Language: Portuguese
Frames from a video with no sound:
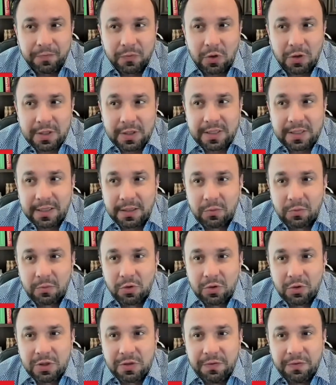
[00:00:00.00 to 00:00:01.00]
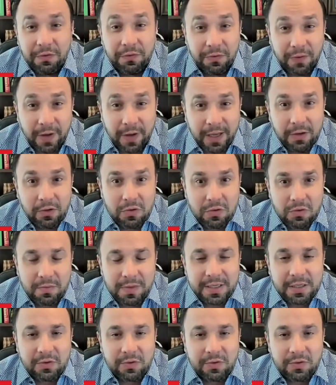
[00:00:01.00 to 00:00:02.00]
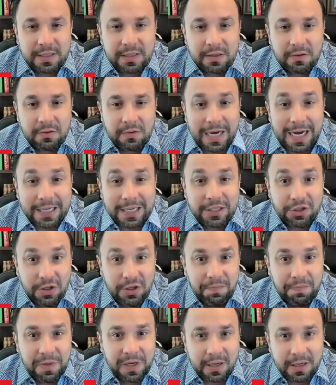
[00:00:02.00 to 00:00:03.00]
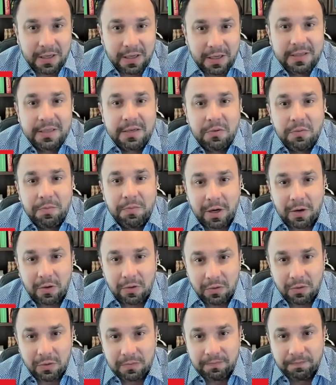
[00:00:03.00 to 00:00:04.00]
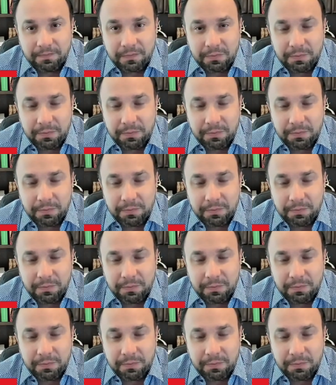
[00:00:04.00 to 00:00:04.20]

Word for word: nós estamos vivendo uma situação atípica em São Paulo